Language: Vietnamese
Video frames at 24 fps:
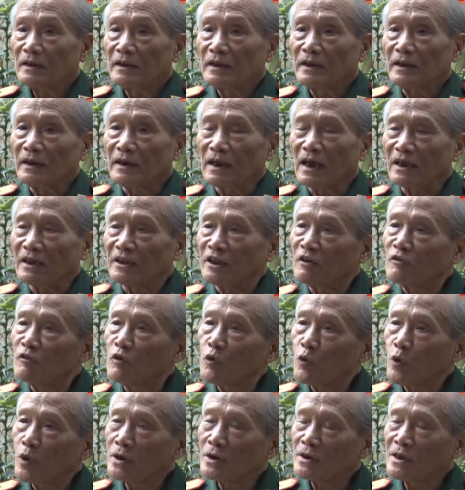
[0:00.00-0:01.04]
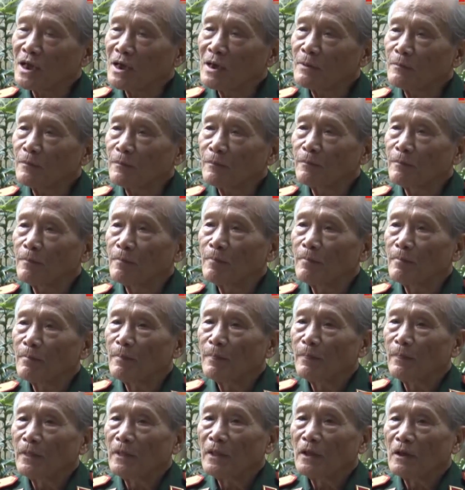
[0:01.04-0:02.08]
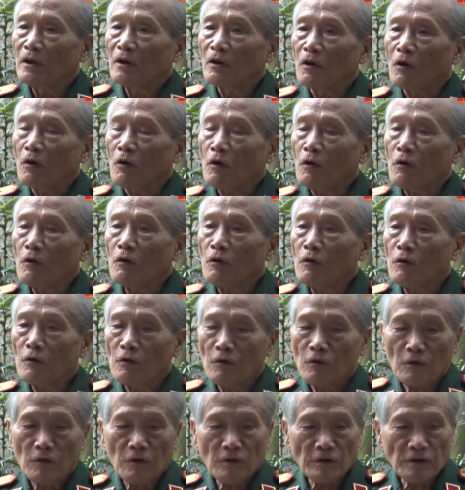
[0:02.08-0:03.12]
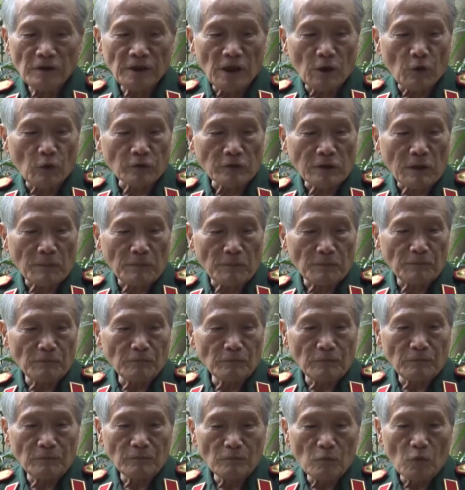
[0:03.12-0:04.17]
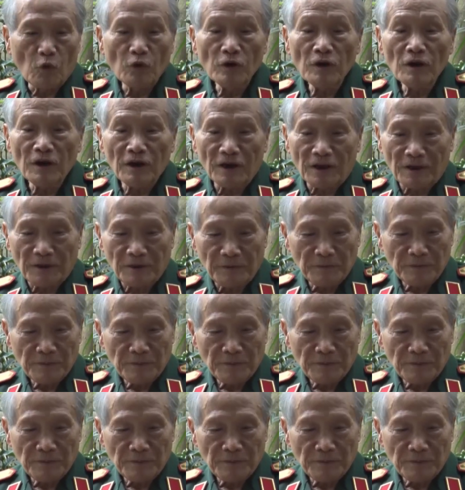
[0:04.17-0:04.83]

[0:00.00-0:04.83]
thì Đại tướng Võ Nguyên Giáp có triệu tập bốn người